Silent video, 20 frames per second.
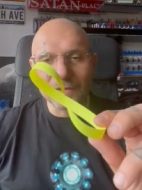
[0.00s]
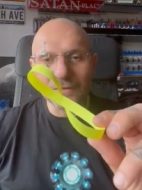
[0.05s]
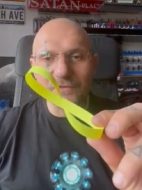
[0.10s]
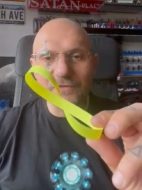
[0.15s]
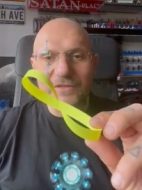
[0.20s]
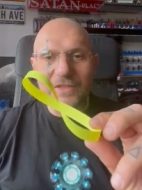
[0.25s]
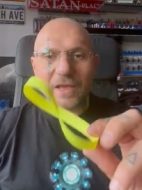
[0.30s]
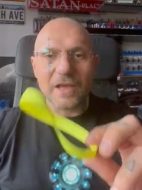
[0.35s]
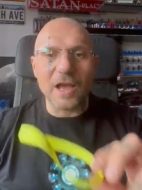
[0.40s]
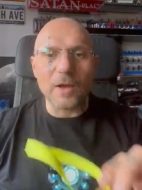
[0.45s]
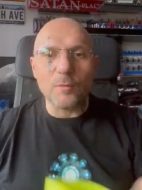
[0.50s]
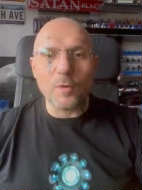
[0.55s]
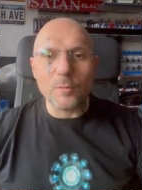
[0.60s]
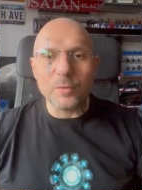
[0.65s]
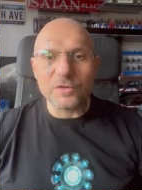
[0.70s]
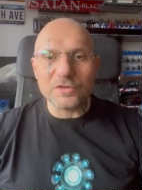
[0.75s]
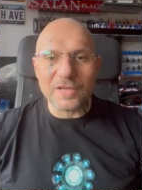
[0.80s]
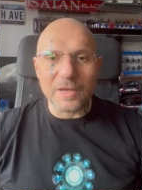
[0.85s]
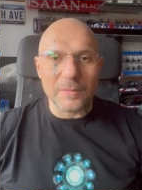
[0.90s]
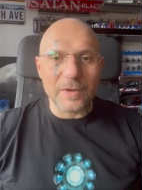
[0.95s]
Wstęga
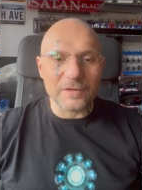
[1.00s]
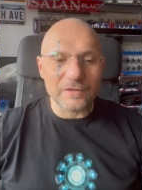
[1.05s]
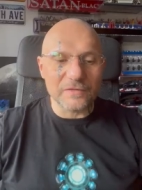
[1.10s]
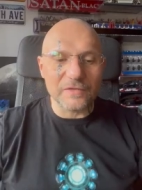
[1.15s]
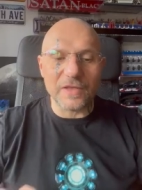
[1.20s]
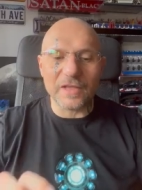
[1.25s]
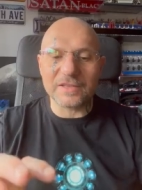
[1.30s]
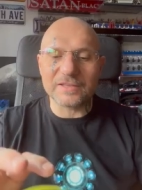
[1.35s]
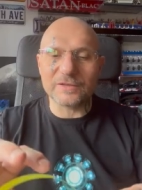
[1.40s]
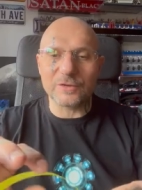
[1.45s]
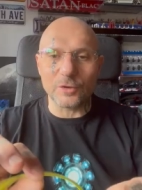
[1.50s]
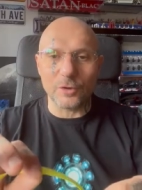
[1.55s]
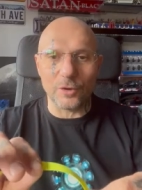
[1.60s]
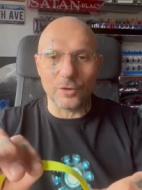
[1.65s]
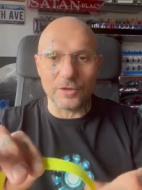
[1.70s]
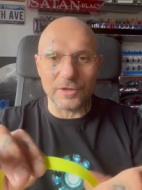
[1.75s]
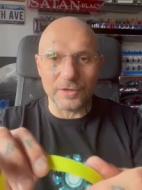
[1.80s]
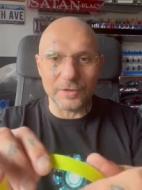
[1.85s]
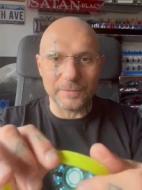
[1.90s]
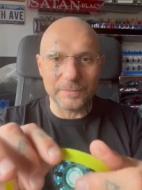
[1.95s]
Mobiusa ma dwie
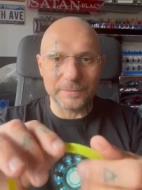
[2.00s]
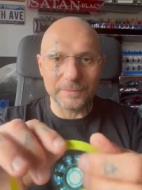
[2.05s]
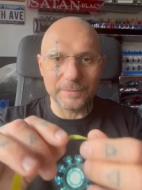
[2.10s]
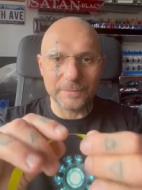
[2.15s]
strony,